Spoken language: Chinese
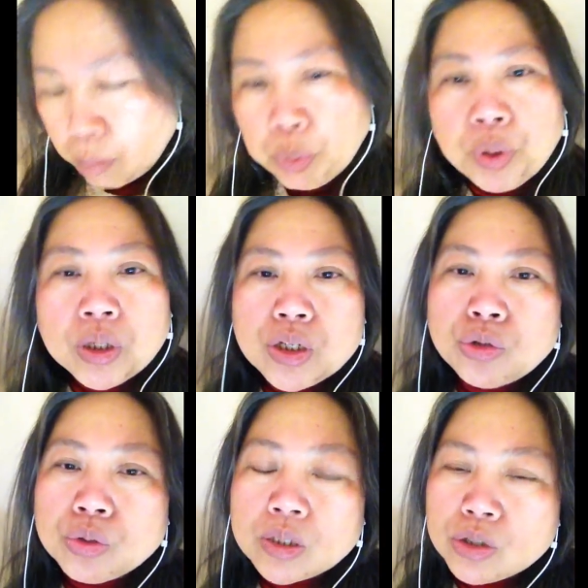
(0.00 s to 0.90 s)
破了
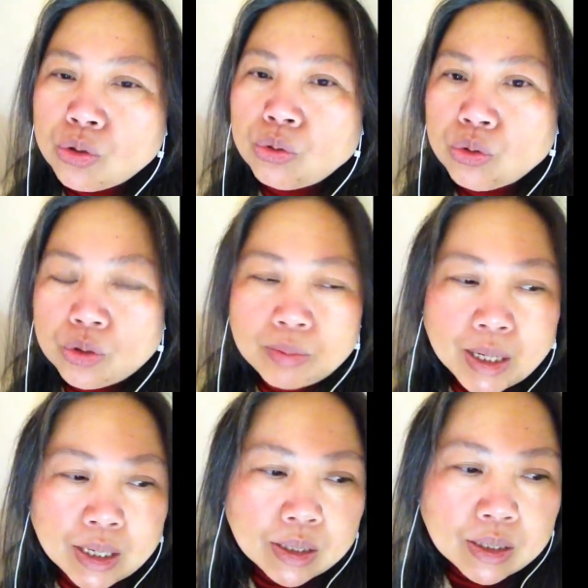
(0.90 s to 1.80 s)
处这个处女是
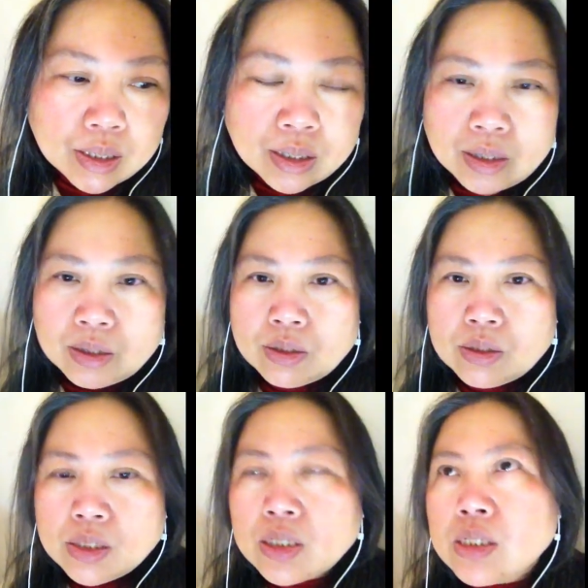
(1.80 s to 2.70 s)
吧？
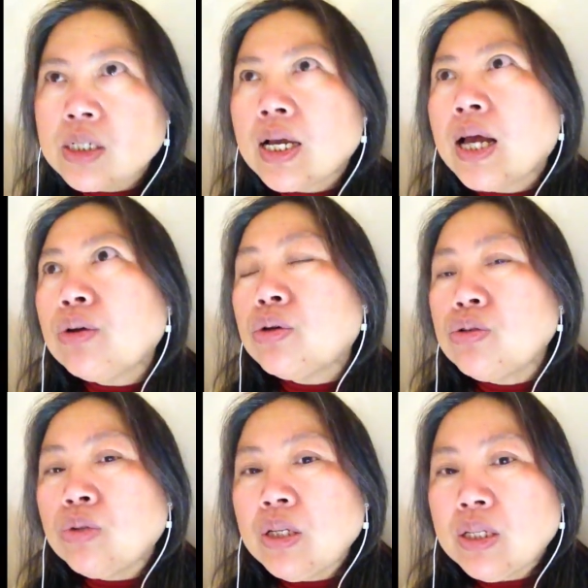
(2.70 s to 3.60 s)
这个这个爱国
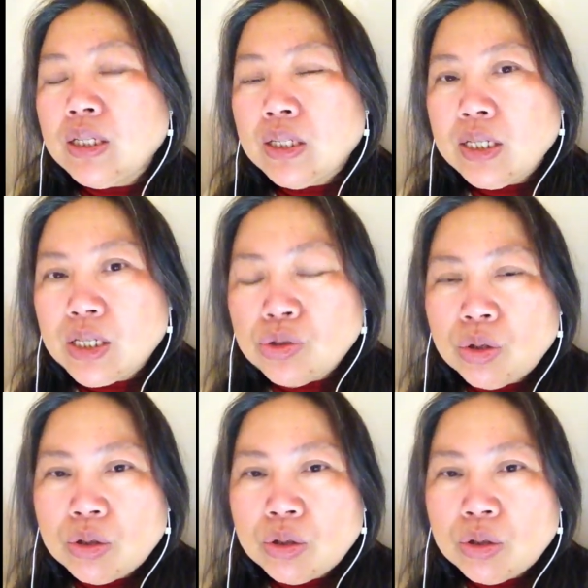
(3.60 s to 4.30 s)
主义你也说